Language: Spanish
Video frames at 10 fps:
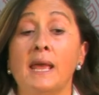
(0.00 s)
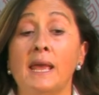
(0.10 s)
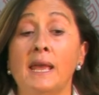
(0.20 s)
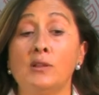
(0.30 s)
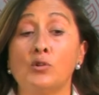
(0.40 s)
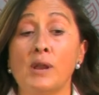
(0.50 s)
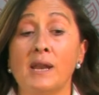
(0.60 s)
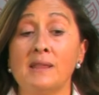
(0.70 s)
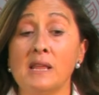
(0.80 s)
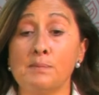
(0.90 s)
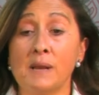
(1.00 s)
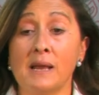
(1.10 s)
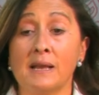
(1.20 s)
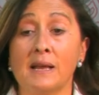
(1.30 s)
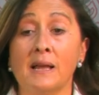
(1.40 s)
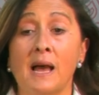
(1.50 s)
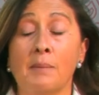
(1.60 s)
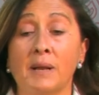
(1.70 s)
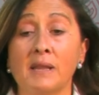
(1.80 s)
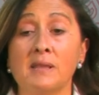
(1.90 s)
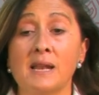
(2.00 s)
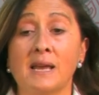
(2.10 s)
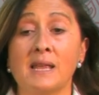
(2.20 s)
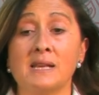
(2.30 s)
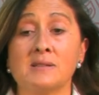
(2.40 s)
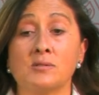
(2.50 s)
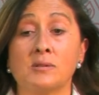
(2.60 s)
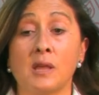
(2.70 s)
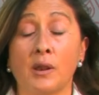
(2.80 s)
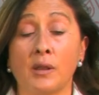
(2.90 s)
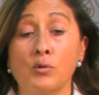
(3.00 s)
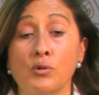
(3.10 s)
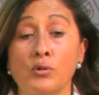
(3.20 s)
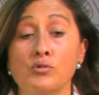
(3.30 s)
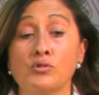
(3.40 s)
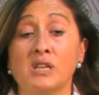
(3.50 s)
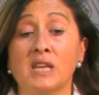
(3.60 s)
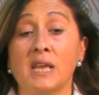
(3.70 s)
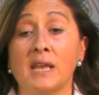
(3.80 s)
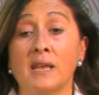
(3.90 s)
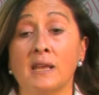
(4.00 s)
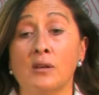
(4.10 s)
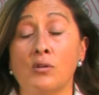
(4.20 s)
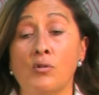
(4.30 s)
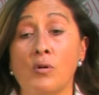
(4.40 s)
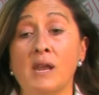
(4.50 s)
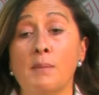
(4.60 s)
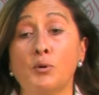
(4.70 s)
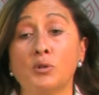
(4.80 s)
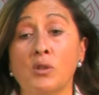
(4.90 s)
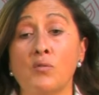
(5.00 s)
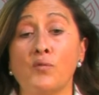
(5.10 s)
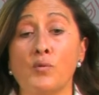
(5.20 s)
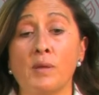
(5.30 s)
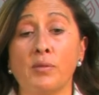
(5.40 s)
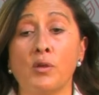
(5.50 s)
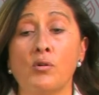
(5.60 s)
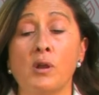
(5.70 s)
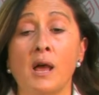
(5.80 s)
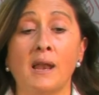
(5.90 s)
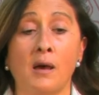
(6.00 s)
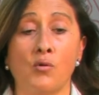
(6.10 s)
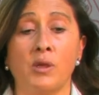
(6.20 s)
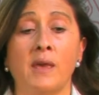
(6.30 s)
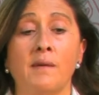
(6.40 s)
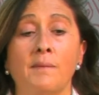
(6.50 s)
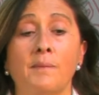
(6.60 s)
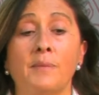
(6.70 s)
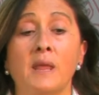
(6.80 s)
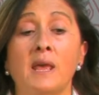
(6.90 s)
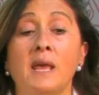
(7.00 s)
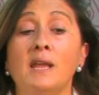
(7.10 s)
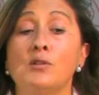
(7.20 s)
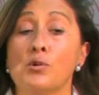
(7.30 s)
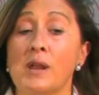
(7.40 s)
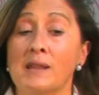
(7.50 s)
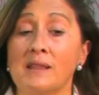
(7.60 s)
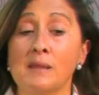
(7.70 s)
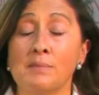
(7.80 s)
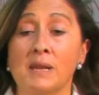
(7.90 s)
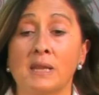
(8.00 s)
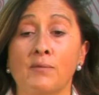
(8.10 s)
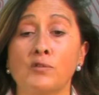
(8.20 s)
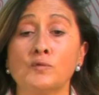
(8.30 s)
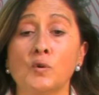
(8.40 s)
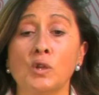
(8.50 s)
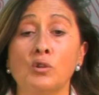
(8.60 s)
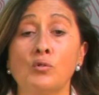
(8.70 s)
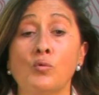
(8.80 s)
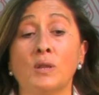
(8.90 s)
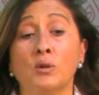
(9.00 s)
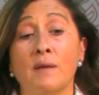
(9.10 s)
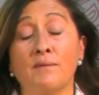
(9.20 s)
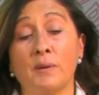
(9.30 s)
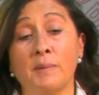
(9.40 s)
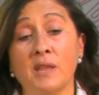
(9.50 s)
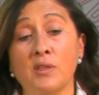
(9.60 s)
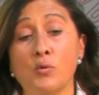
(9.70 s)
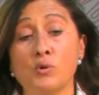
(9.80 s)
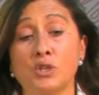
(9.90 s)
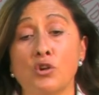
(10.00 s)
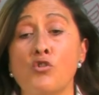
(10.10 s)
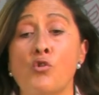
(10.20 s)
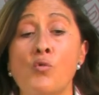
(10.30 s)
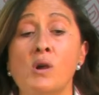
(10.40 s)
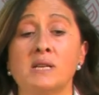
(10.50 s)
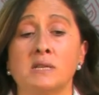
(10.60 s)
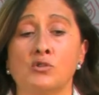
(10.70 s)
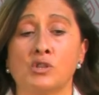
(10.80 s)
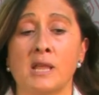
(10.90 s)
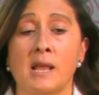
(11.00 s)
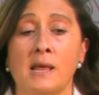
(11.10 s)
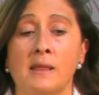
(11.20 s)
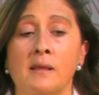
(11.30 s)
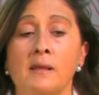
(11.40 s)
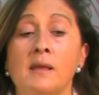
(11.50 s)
En tonalidad blanca aparecen aquellos territorios que no han aportado información a la OIE. En tonalidad verde fosforito cuando la enfermedad en cuestión nunca ha sido señalada.